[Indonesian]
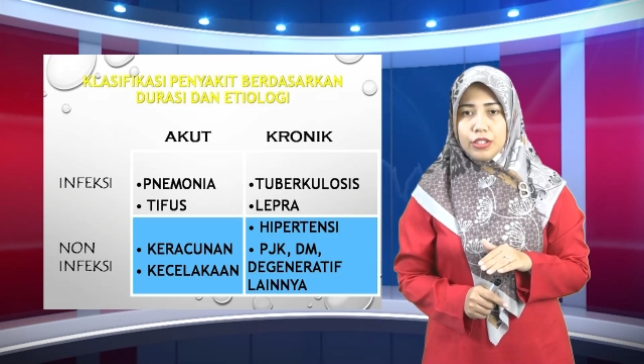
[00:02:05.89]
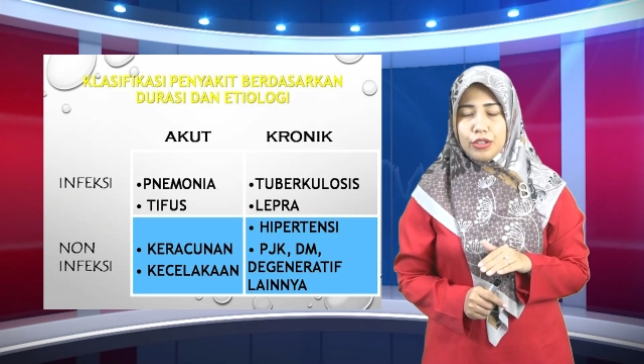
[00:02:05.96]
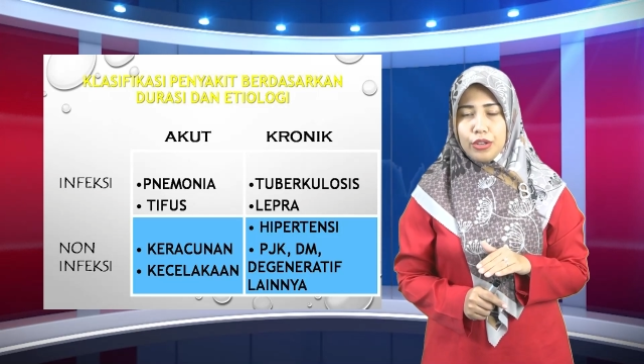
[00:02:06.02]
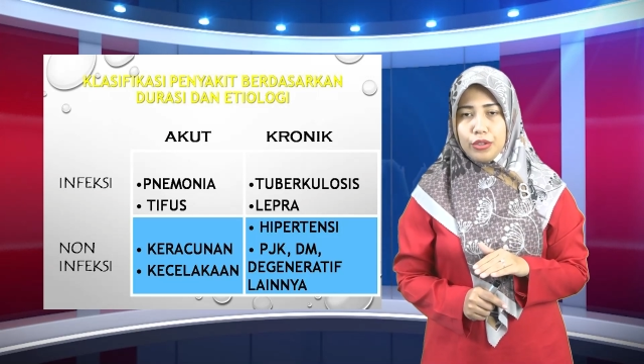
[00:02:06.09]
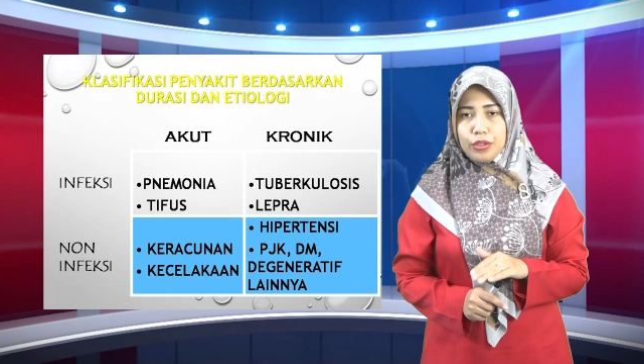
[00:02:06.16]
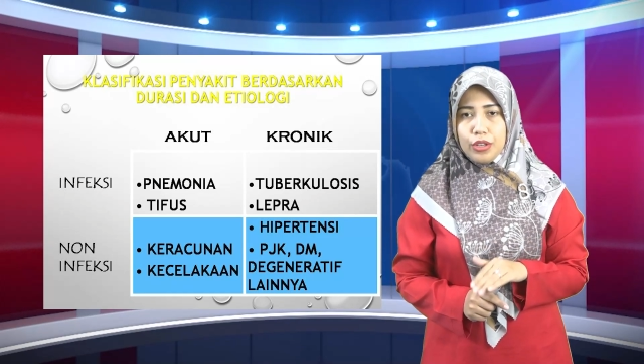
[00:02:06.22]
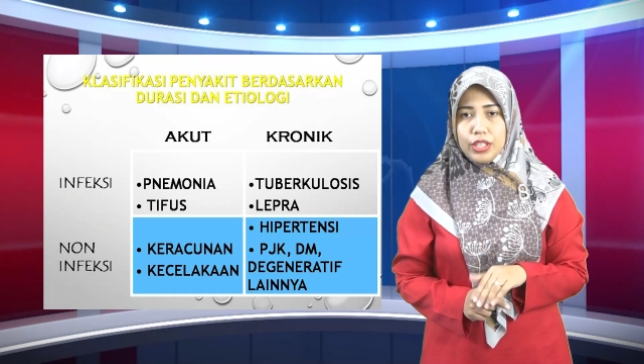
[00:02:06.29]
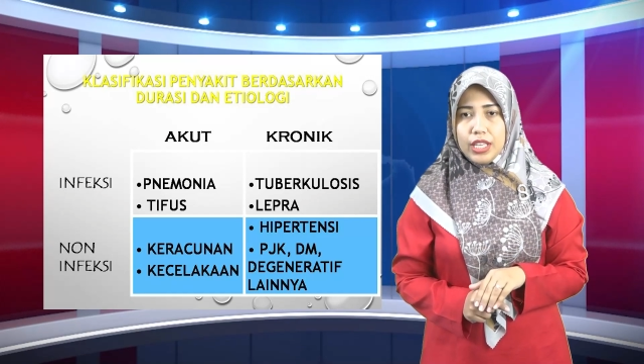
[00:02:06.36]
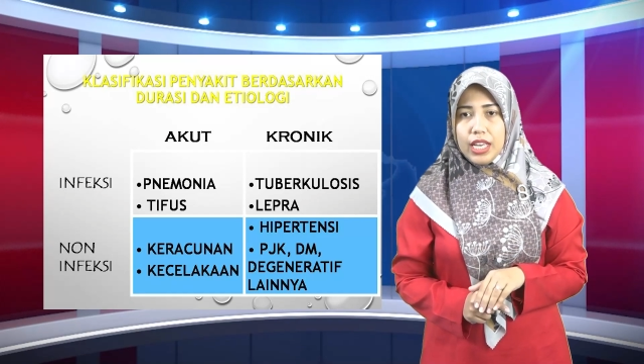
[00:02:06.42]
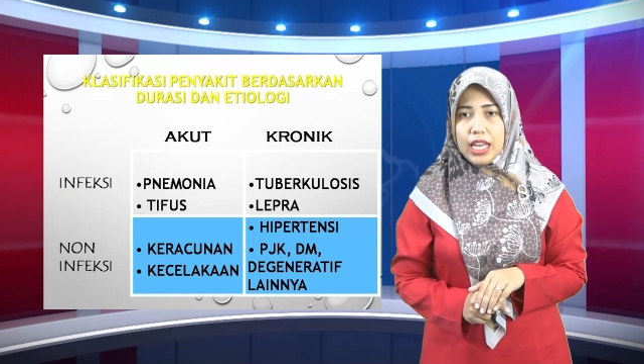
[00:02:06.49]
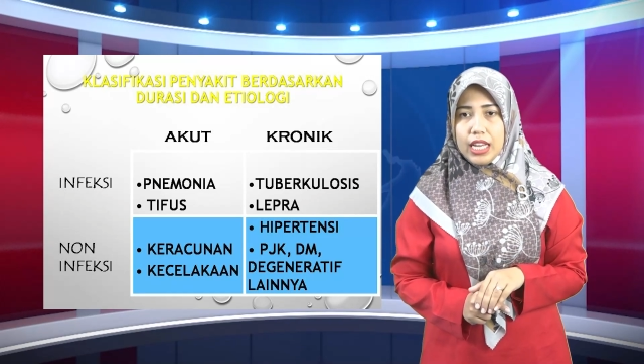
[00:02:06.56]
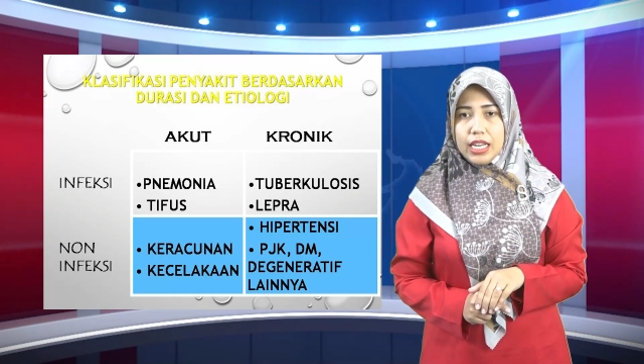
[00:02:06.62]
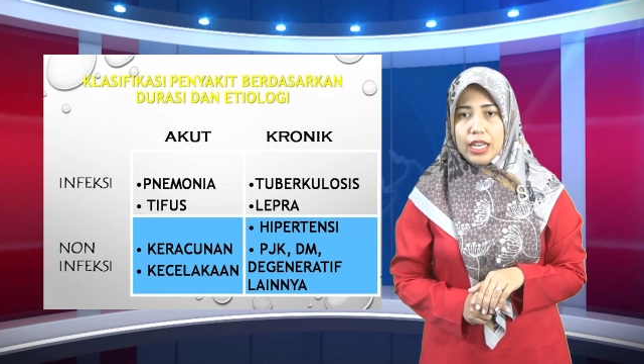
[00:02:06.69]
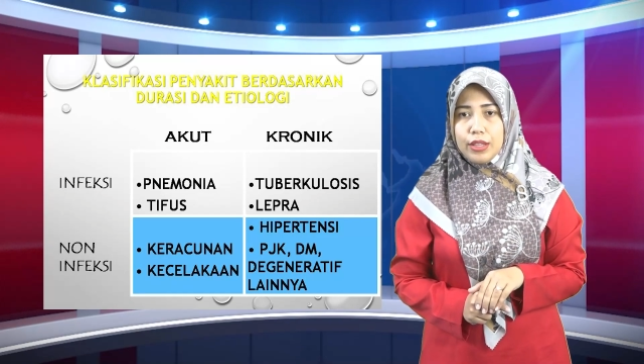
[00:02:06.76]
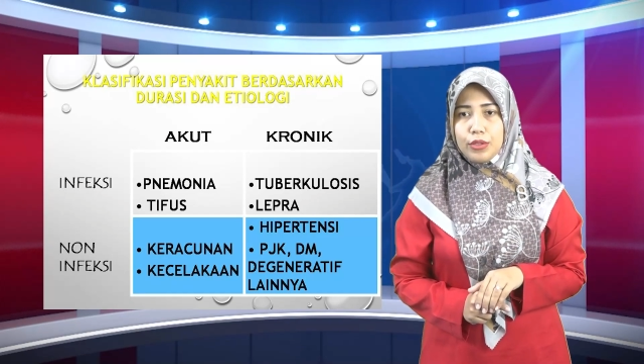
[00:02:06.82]

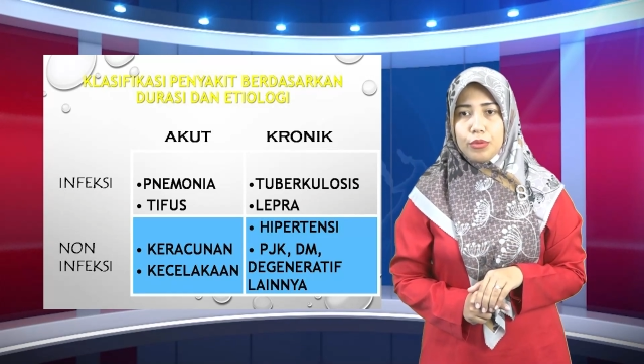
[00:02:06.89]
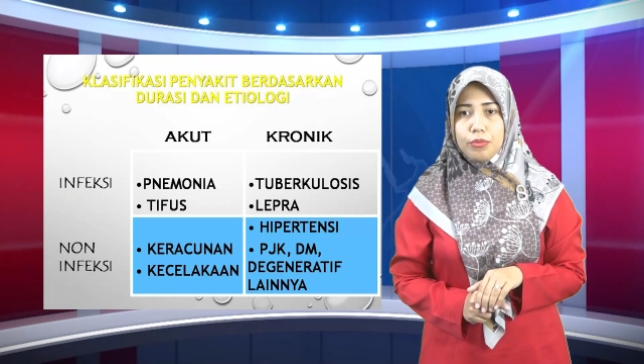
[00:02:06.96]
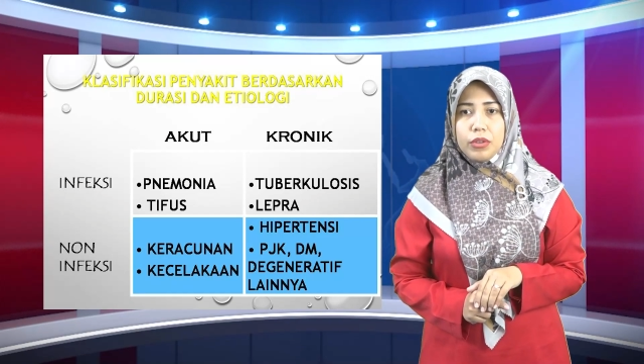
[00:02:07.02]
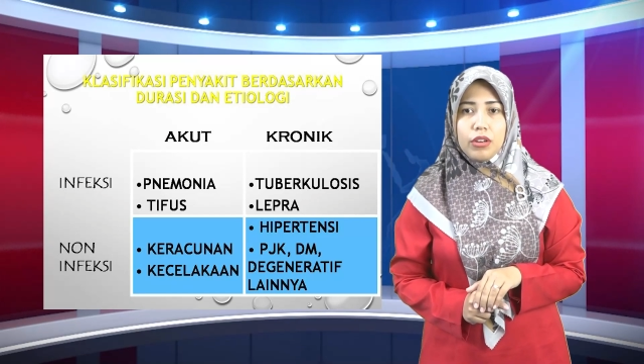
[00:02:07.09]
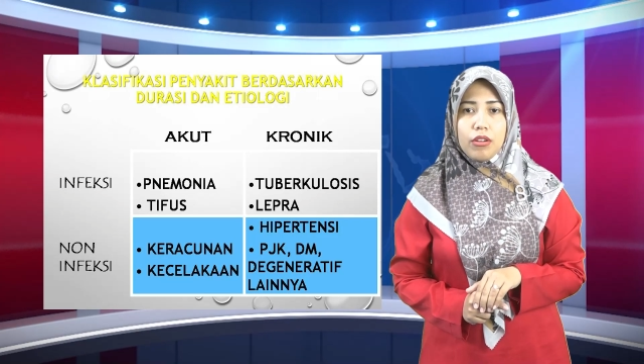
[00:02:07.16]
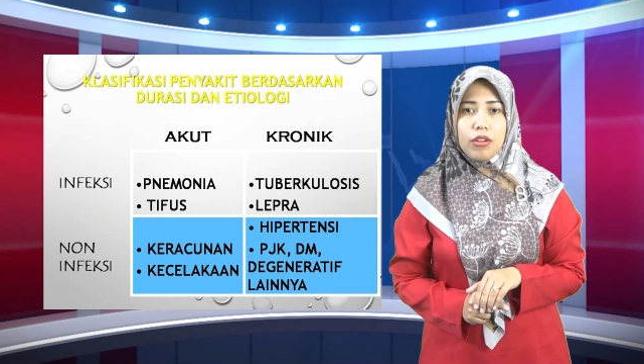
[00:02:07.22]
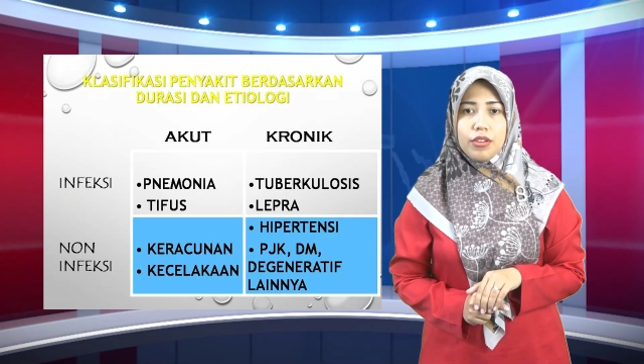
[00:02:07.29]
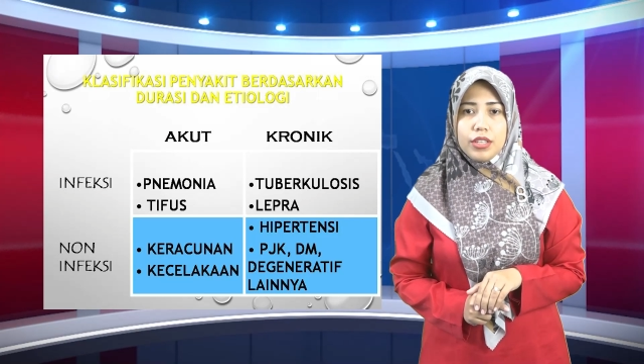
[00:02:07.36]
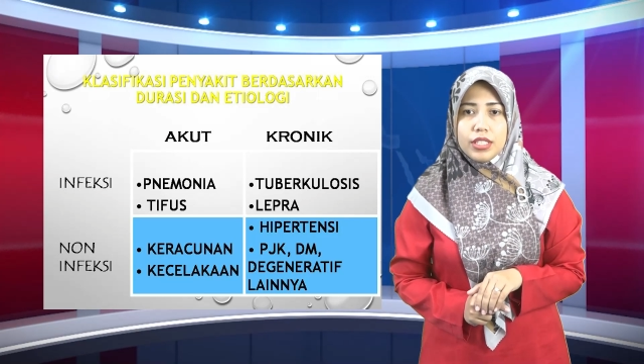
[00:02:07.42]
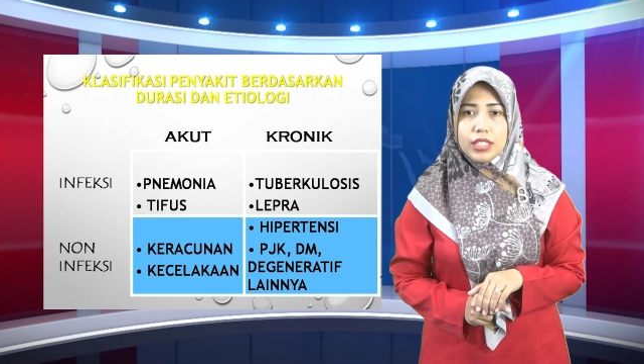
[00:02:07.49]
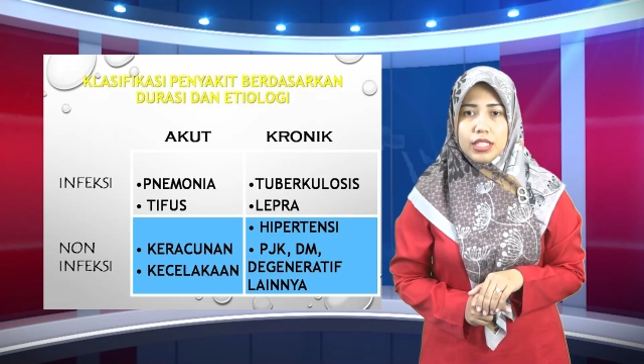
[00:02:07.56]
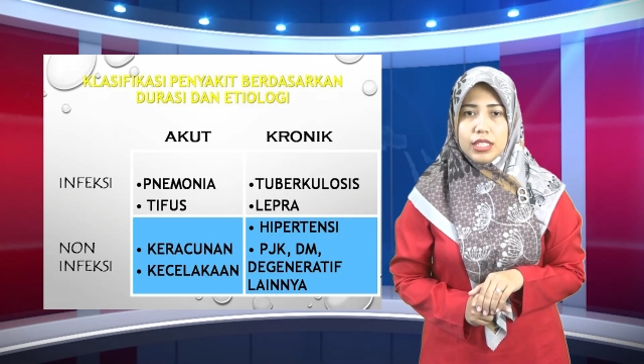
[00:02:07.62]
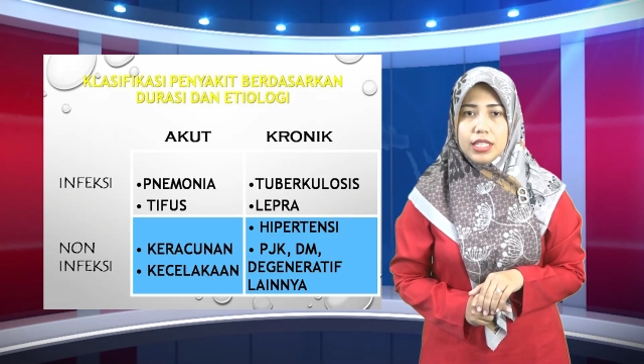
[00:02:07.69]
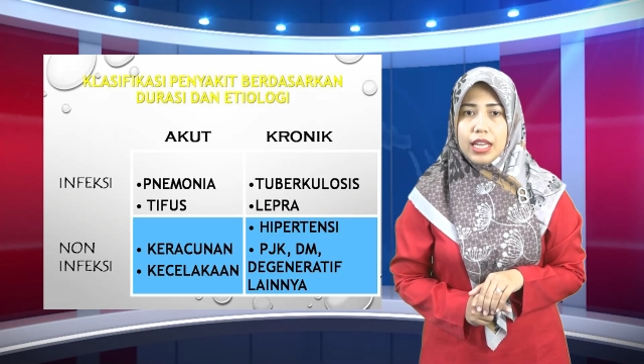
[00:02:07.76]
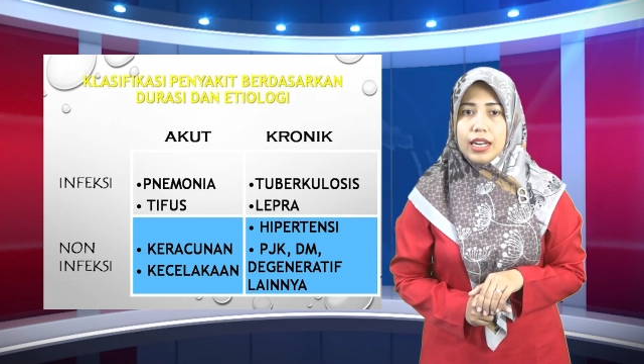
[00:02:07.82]
contohnya ada
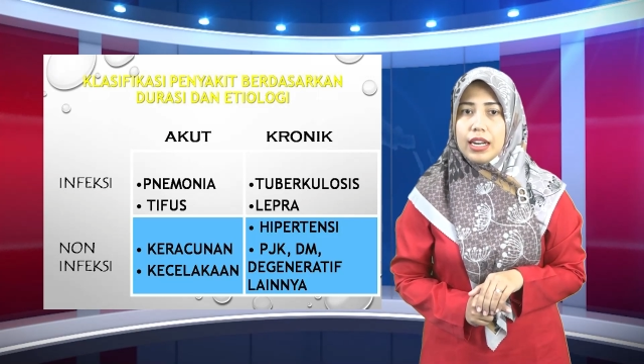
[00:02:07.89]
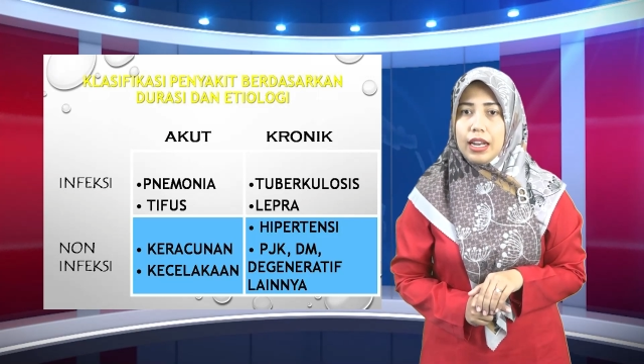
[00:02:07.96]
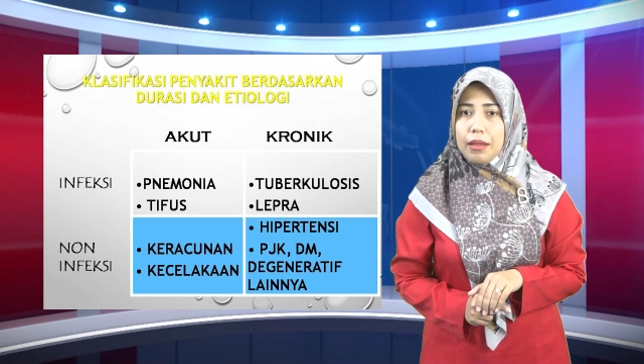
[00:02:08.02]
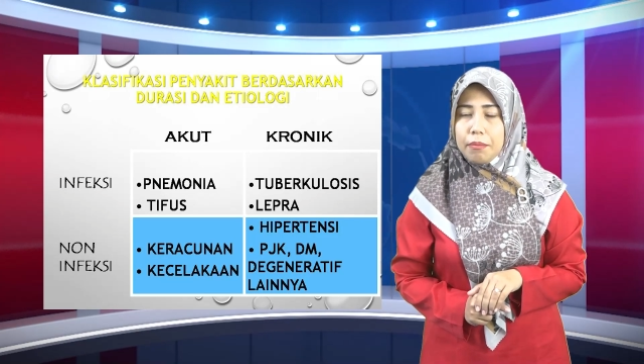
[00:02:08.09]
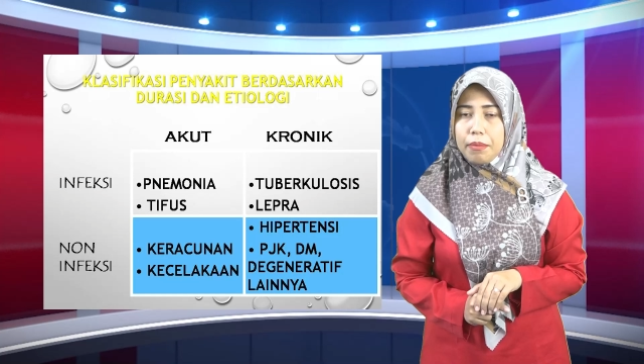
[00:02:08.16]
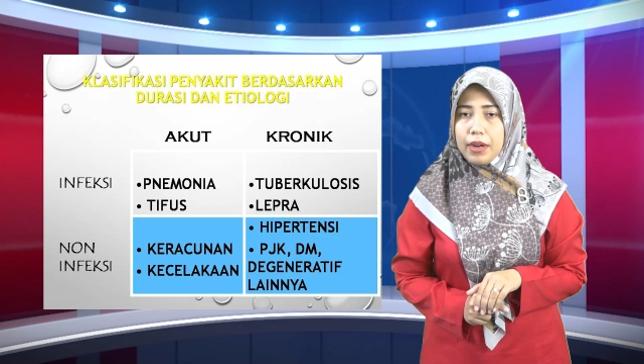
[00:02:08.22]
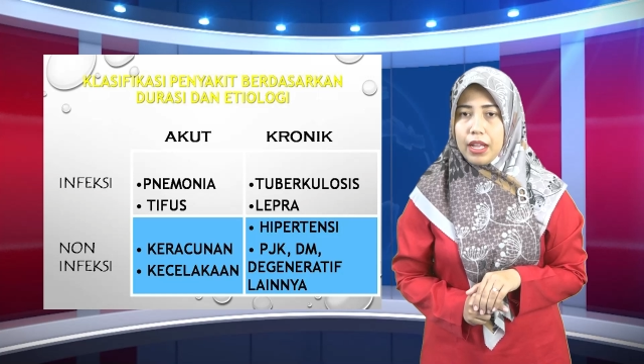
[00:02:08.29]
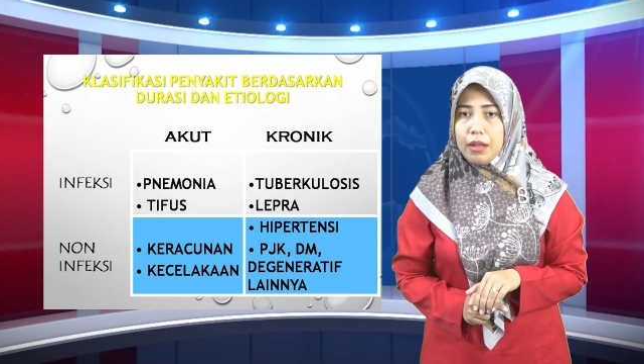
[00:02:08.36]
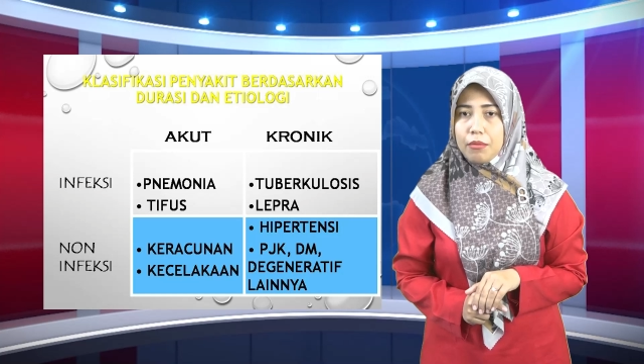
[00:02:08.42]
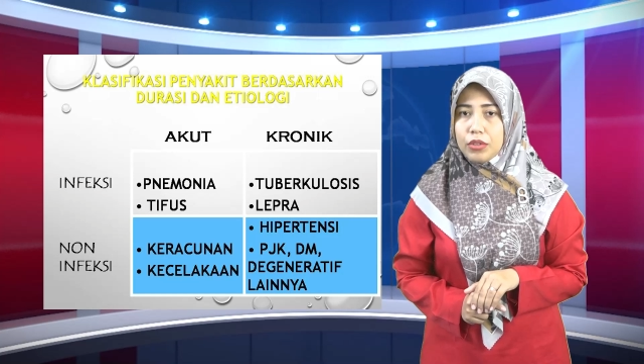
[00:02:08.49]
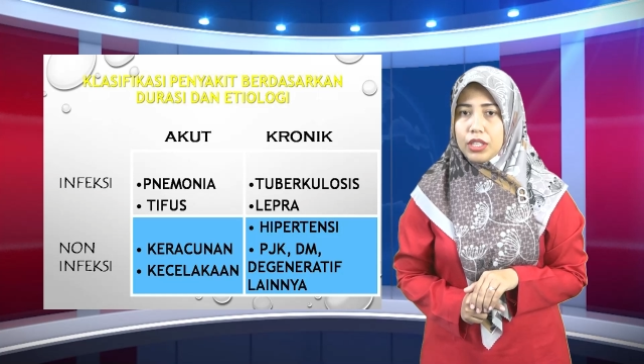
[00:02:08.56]
tuberkulosis dan lepra.